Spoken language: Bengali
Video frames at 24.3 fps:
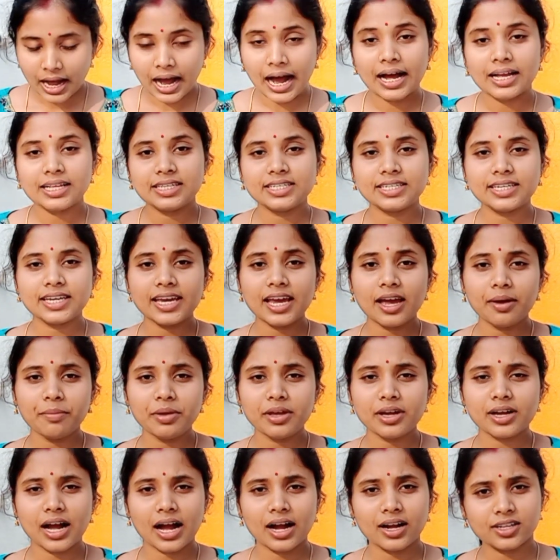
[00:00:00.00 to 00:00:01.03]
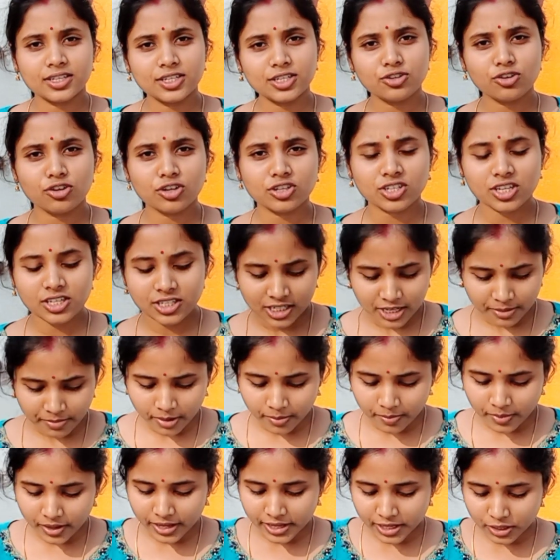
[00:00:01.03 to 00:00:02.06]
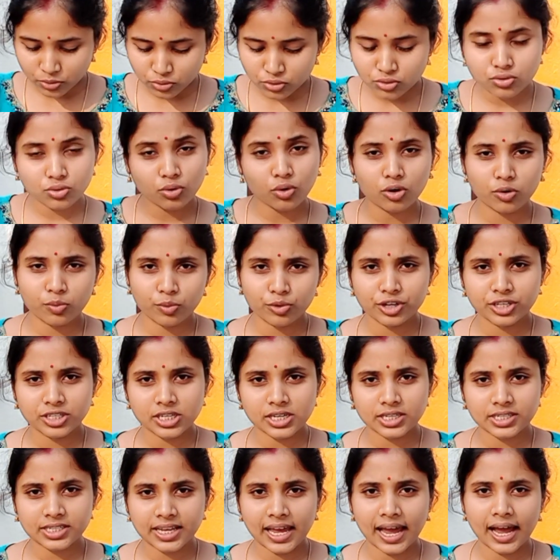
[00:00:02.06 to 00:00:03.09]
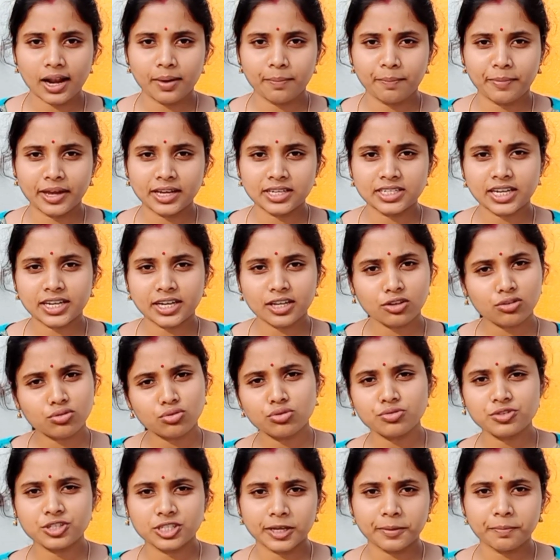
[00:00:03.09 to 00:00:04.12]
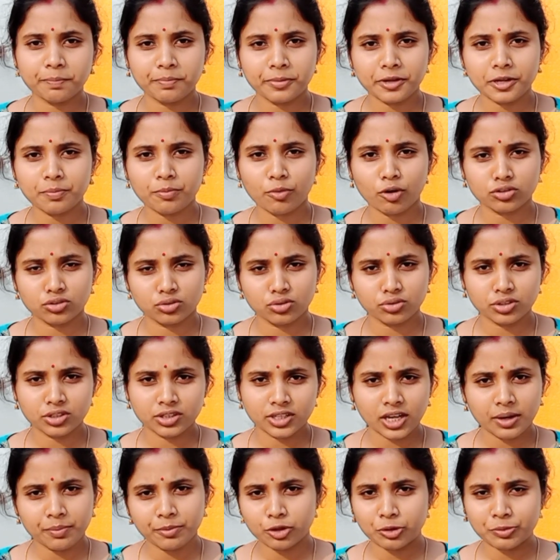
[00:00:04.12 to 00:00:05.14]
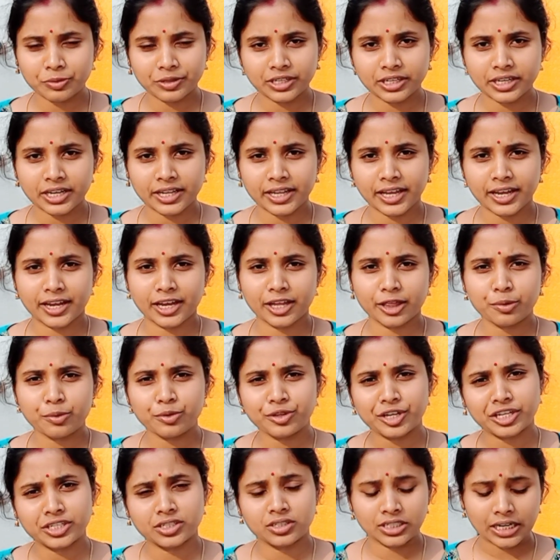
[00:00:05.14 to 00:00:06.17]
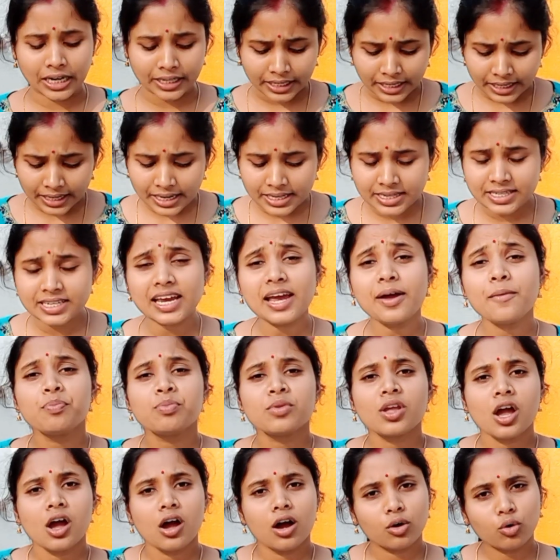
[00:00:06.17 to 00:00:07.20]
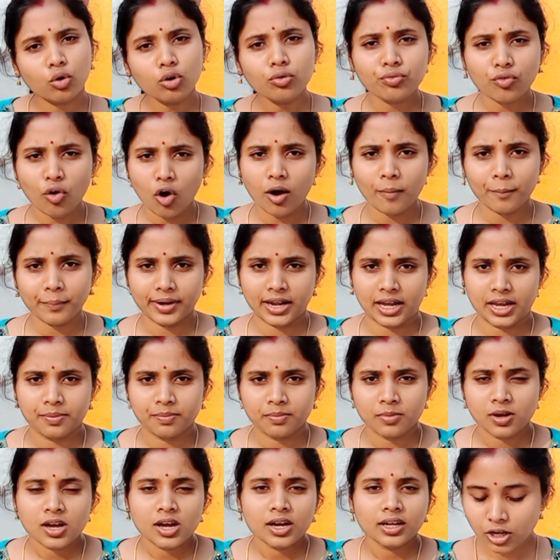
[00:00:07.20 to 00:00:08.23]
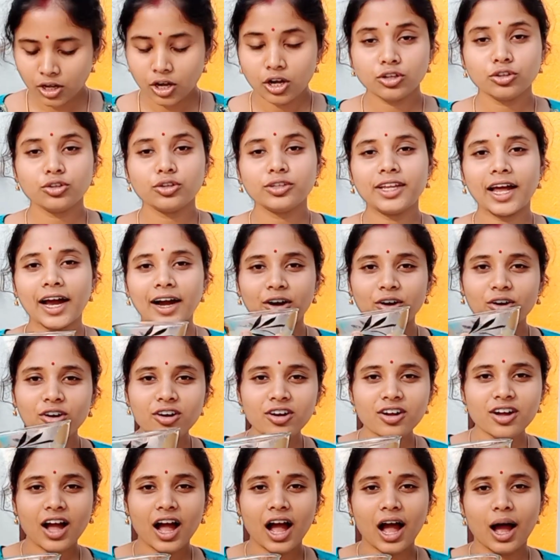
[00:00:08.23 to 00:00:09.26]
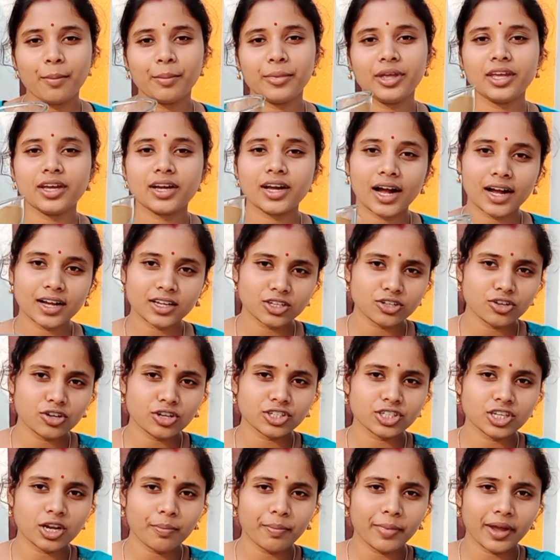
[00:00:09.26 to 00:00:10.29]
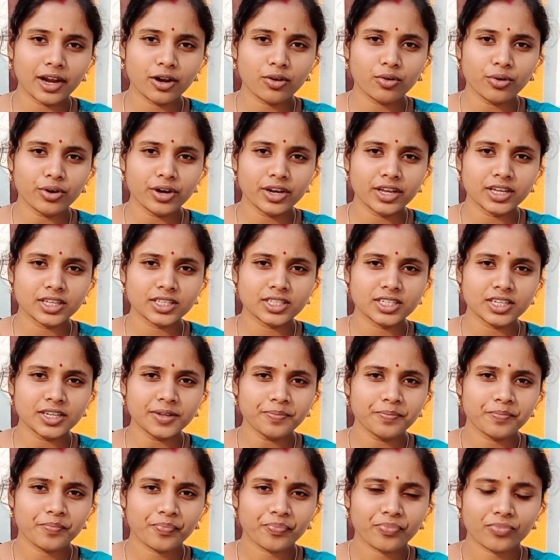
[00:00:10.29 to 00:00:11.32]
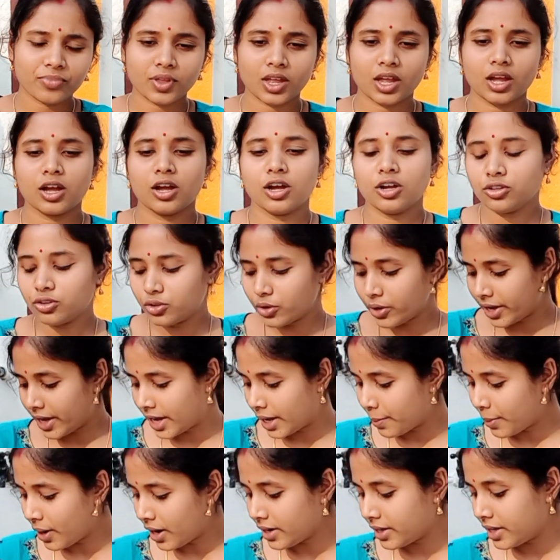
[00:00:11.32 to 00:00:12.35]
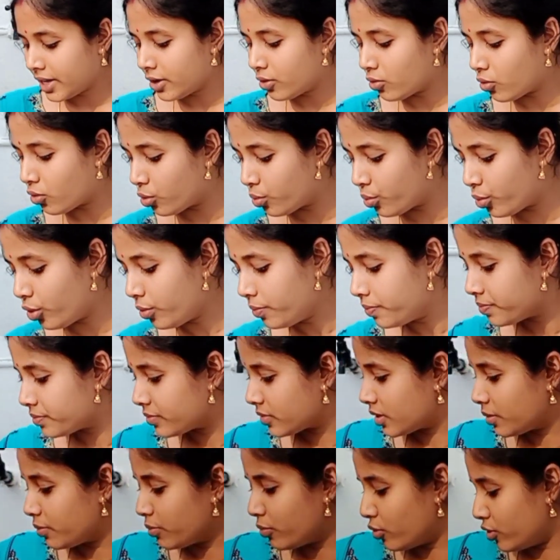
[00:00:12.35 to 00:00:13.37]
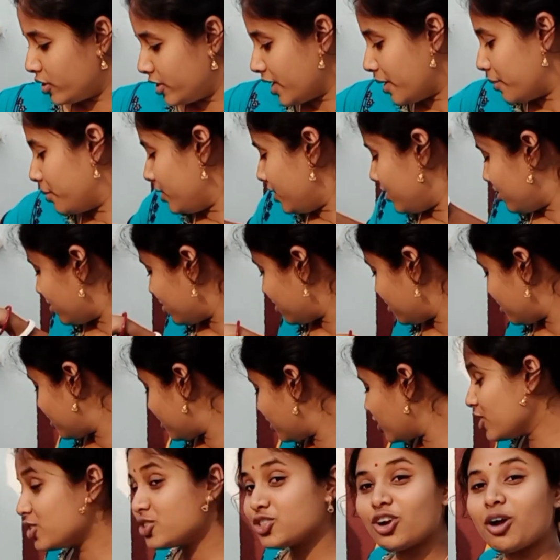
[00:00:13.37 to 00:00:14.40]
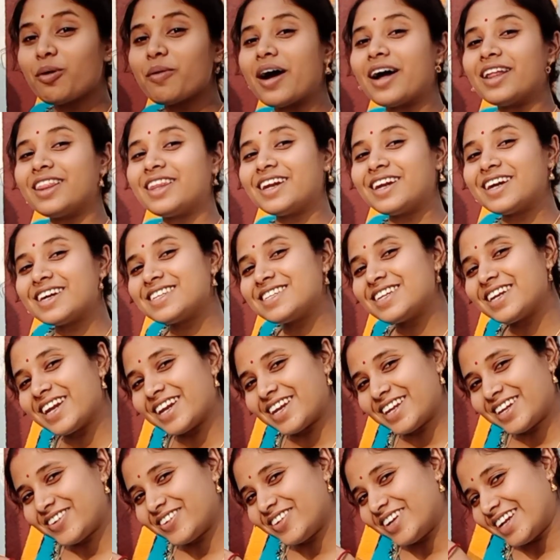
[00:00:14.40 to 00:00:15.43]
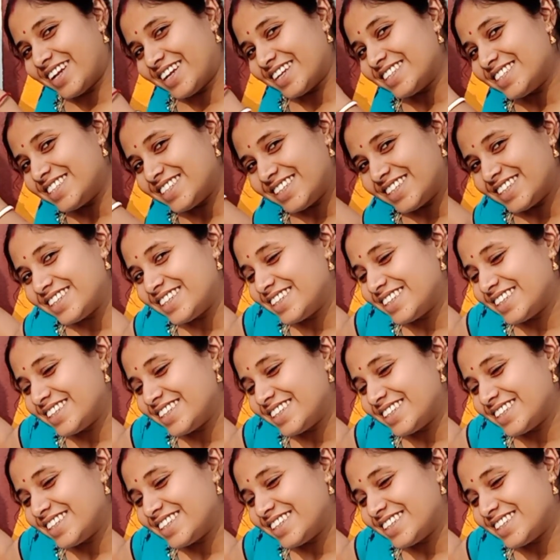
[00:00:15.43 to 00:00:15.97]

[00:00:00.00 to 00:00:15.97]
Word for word: আজকে আমি কাগজি রসটা যেভাবে ইউজ করব নিজের স্ক্যাল্পে সেটা তো খুব সিম্পল পদ্ধতিতে আমি তোমাদেরকে দেখিয়ে দেবো যাদের কাছে খুব কম টাইম তো দেখো আমি কাগজি রসটা বের করে নিয়েছি তো এবার কি করব বলি আমি সব হাতের কাছে রেডি করে রেখেছি